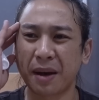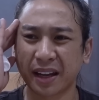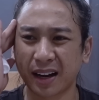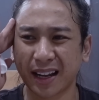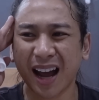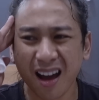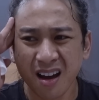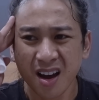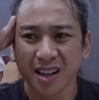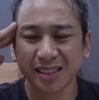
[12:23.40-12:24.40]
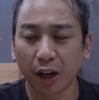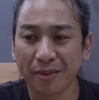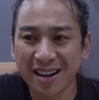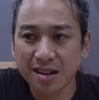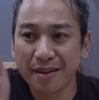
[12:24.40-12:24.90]
banyak yang naik kak serum
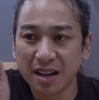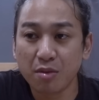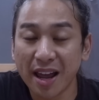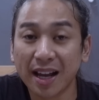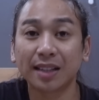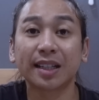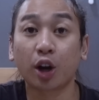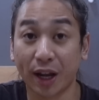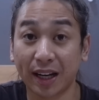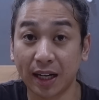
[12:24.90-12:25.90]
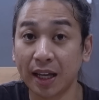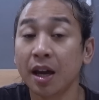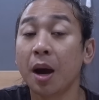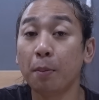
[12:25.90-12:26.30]
ini sama ini boleh nggak sih kalau yang ini